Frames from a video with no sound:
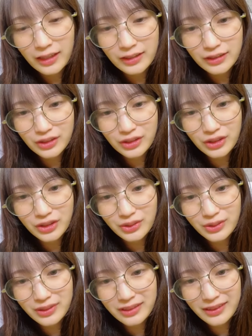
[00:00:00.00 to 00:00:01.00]
スクショ
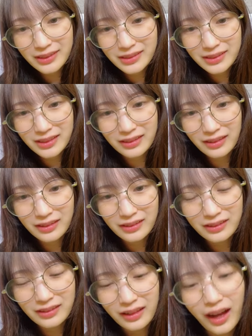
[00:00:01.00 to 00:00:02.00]
撮り忘れた
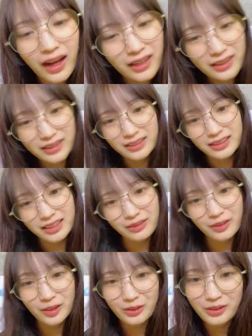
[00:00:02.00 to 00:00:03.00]
あ
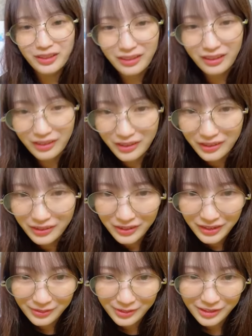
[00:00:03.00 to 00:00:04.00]
今取れたかな
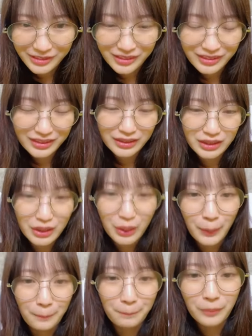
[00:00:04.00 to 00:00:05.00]
多分
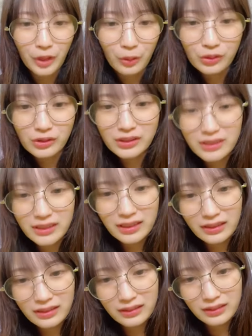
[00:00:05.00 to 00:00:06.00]
この時
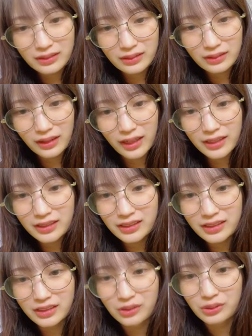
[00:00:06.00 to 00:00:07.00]
間配
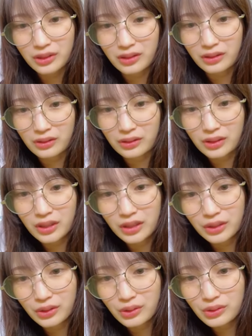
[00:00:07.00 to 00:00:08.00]
信者多いから
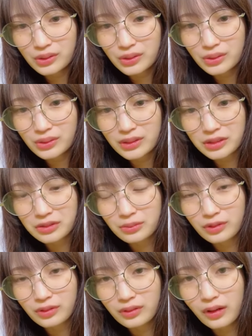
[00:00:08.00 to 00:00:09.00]
競争率
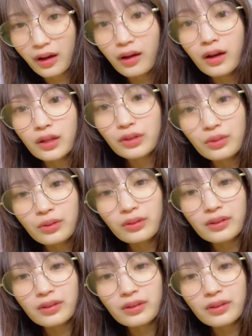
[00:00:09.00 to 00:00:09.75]
もあそ